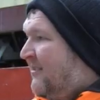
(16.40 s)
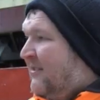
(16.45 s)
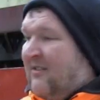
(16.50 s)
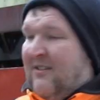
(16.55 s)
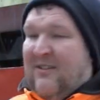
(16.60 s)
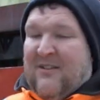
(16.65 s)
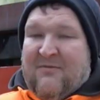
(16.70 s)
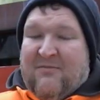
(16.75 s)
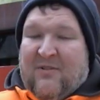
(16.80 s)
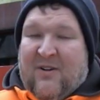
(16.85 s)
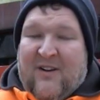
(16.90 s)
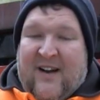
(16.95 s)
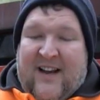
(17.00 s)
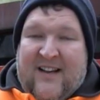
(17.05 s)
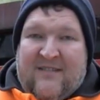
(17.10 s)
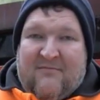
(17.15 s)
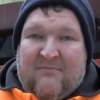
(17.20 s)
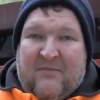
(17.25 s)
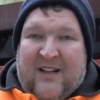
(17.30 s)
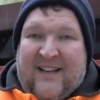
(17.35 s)
der
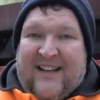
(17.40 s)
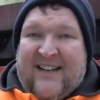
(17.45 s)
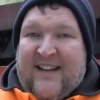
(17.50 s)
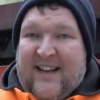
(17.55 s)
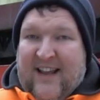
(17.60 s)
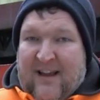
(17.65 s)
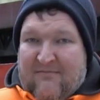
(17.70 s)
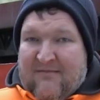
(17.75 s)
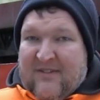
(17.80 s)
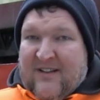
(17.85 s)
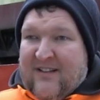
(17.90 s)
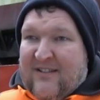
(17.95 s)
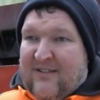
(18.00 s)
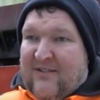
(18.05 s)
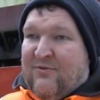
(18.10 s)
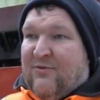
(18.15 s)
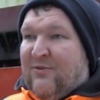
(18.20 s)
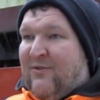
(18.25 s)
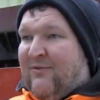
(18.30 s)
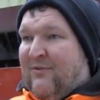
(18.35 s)
Parkeisenbahn
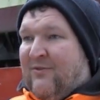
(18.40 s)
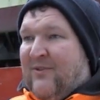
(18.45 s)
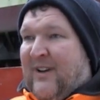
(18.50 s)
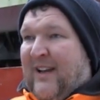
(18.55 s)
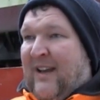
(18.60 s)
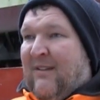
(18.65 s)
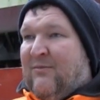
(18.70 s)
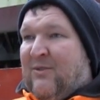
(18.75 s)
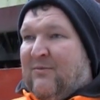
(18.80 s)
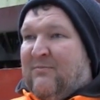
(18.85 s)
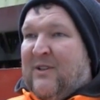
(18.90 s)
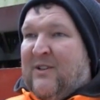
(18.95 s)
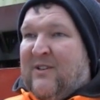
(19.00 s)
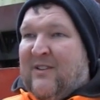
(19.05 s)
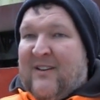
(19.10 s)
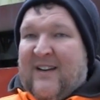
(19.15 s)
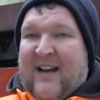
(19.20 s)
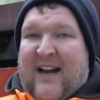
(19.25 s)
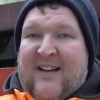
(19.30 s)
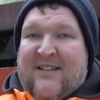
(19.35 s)
Chemnitz oder früher eben der
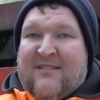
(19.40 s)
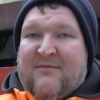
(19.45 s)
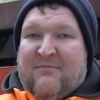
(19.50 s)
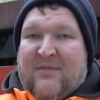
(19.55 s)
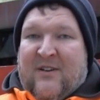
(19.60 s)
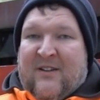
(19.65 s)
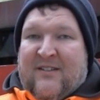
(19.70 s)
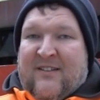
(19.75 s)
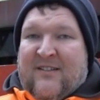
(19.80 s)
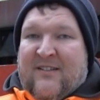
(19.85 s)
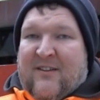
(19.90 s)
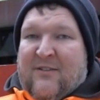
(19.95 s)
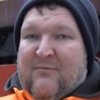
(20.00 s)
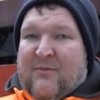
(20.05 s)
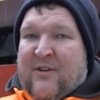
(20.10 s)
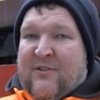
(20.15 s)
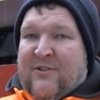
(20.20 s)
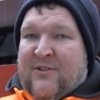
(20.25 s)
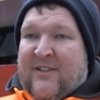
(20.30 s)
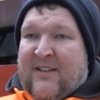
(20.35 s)
Pioniereisenbahn in karl
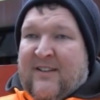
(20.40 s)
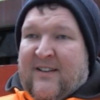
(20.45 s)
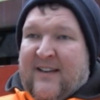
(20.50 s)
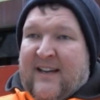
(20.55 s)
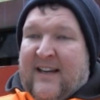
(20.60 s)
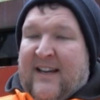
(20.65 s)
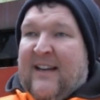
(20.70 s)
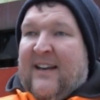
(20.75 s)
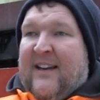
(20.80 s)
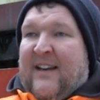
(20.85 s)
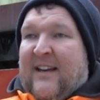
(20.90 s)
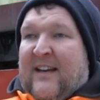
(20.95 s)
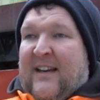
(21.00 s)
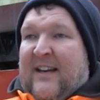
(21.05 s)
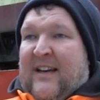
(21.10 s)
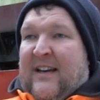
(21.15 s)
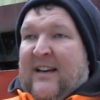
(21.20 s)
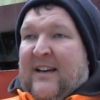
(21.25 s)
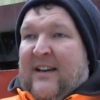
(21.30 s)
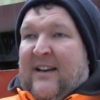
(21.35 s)
marx
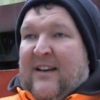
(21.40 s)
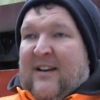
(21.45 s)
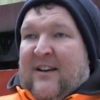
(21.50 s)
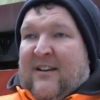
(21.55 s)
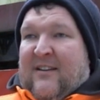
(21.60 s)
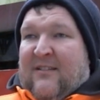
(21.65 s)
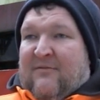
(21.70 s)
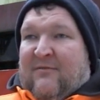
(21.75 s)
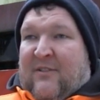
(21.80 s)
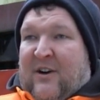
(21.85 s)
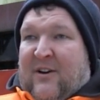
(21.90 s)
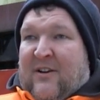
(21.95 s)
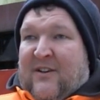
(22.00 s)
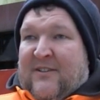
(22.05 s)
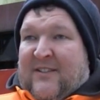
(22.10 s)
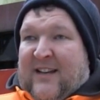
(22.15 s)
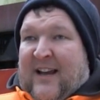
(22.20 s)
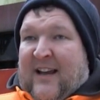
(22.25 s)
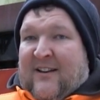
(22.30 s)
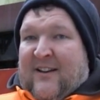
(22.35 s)
war
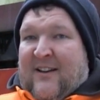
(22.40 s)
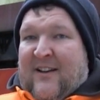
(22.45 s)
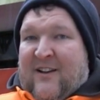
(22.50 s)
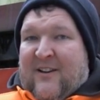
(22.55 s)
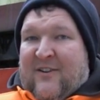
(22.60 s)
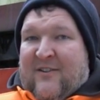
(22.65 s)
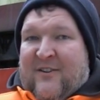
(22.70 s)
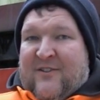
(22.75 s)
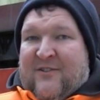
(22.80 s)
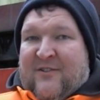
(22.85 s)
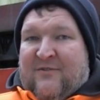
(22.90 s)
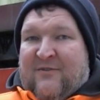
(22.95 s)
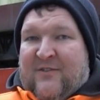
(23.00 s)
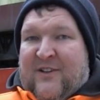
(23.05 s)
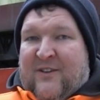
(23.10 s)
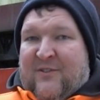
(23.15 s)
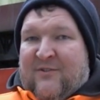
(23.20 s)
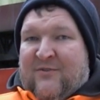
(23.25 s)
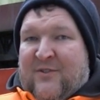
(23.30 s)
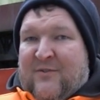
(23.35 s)
seit
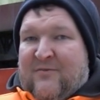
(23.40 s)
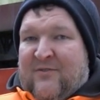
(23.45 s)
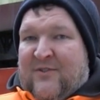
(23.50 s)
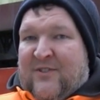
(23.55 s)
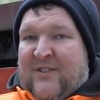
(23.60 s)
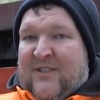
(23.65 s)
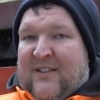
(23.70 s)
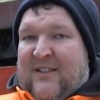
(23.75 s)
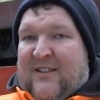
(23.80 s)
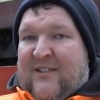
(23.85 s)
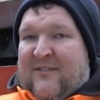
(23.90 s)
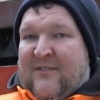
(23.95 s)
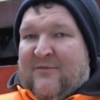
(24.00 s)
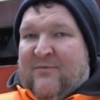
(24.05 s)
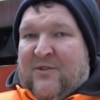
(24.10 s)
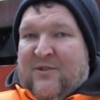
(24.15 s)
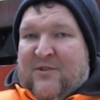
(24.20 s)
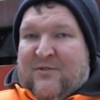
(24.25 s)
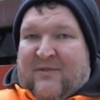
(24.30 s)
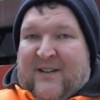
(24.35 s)
1954 hier im
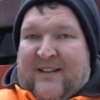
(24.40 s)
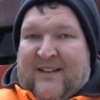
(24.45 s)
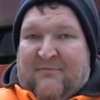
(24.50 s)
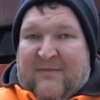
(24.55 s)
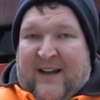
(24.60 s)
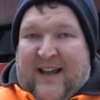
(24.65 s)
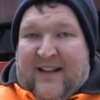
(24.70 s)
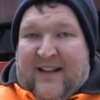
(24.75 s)
Küchwald im